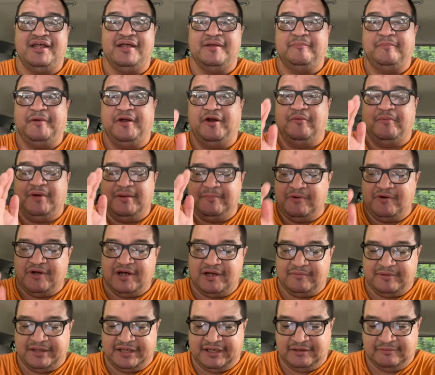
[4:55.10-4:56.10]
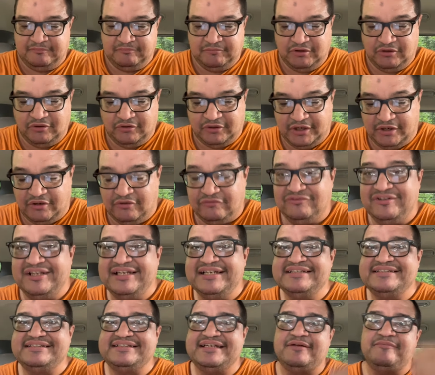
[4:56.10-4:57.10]
Pero vamos a ver lo que nos
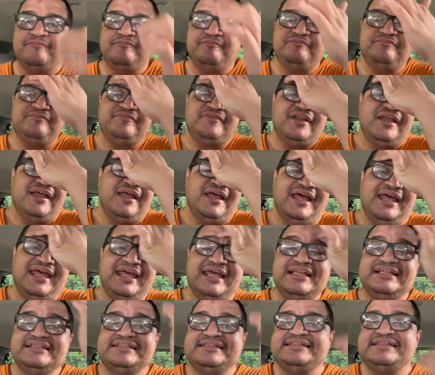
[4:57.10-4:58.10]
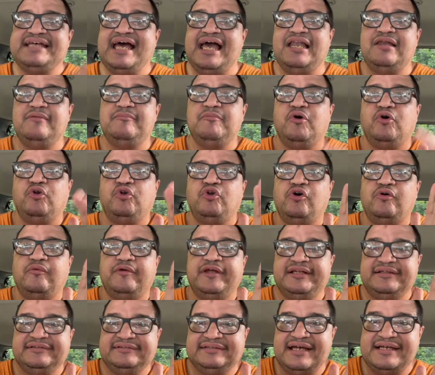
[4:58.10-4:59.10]
dice el Salmo
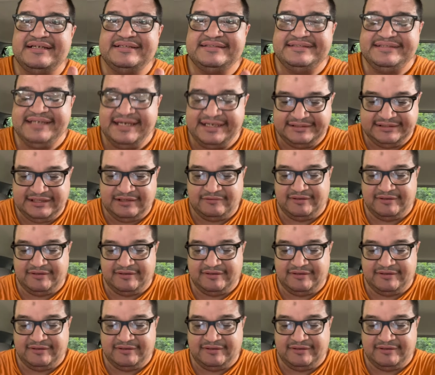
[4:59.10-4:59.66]
97,